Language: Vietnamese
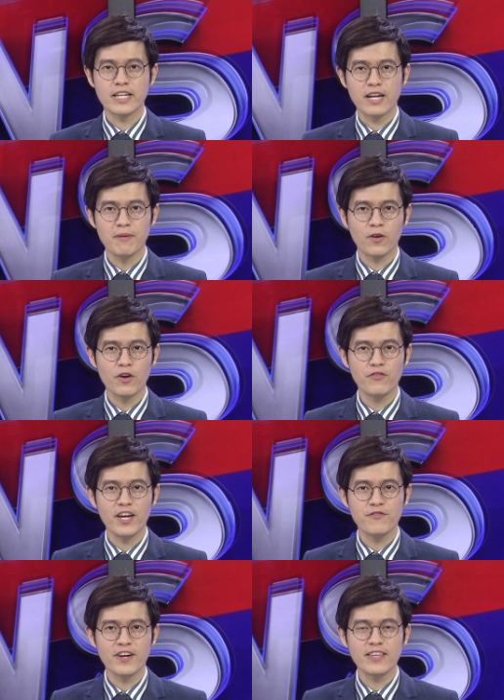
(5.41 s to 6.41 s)
cảm ơn quý
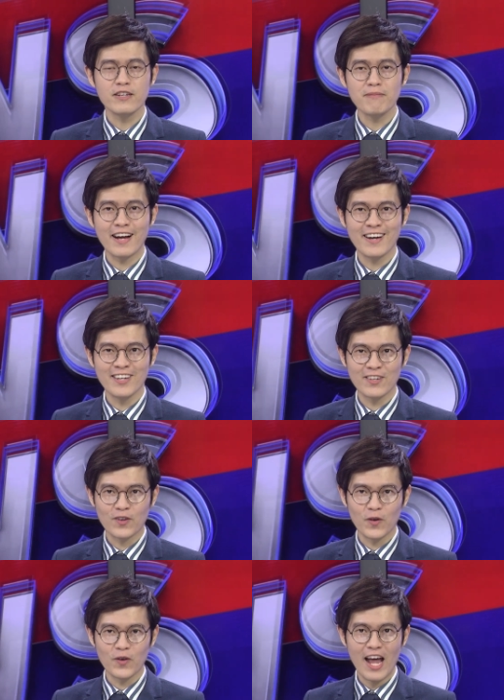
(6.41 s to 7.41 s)
vị vẫn giữ màn hình
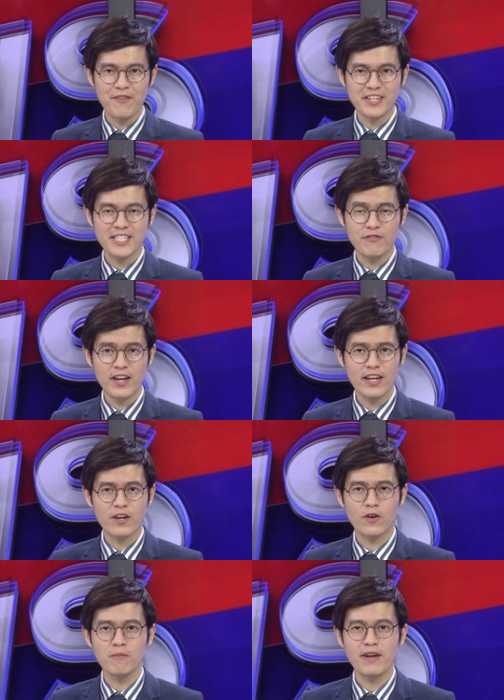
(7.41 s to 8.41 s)
của Đài Việt TV
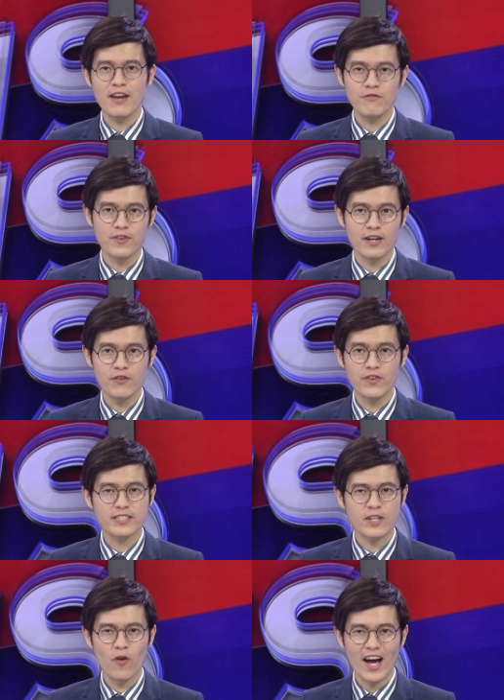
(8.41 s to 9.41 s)
để cùng đến với phần
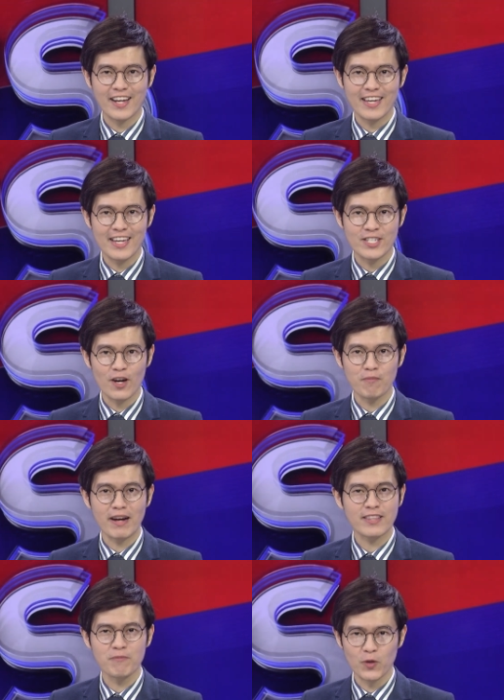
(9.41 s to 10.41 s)
tin Hoa Kỳ trong
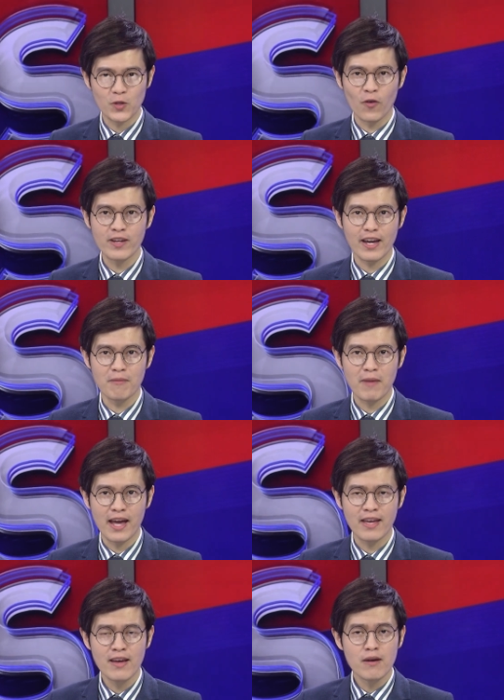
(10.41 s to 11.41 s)
bản tin buổi tối ngày hôm
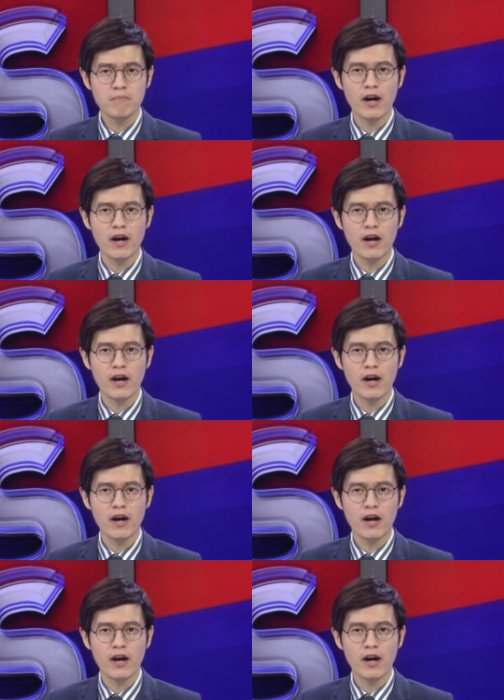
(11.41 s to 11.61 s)
nay.